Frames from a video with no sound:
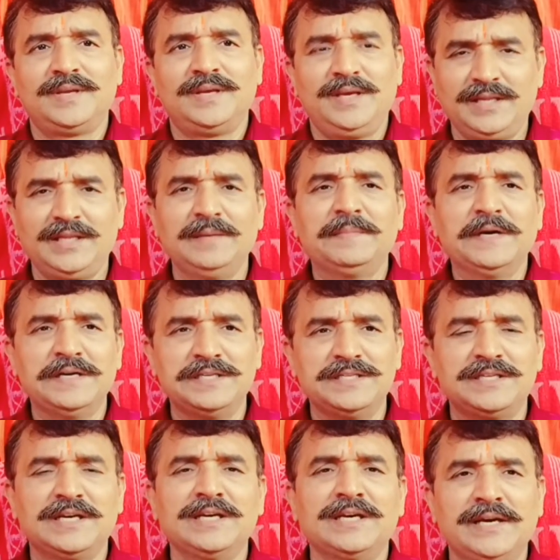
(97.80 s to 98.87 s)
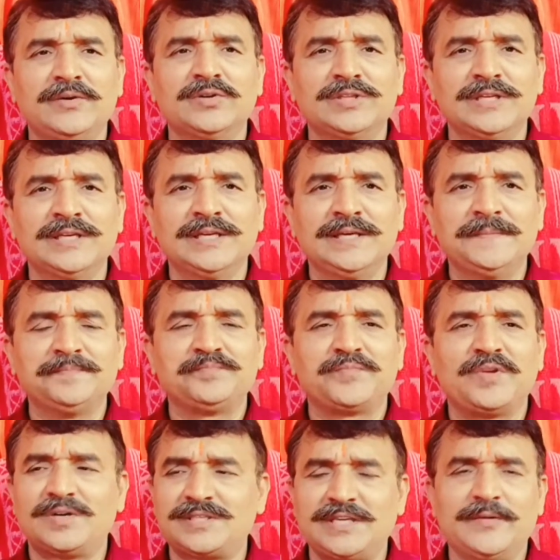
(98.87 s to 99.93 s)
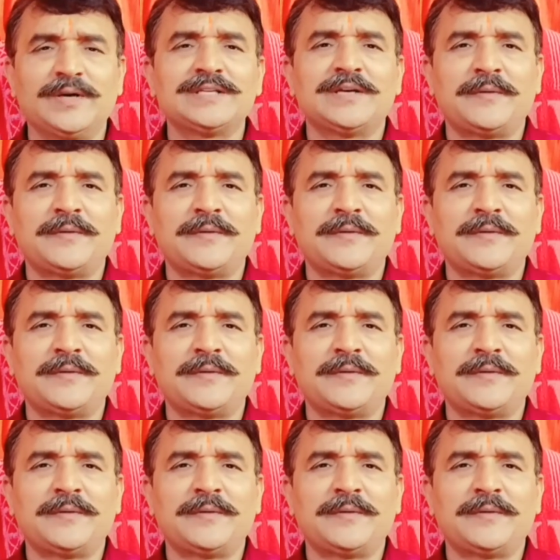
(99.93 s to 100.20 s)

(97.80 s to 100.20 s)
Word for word: एक दिन पंडित जी कहीं गए होते हैं और सेवक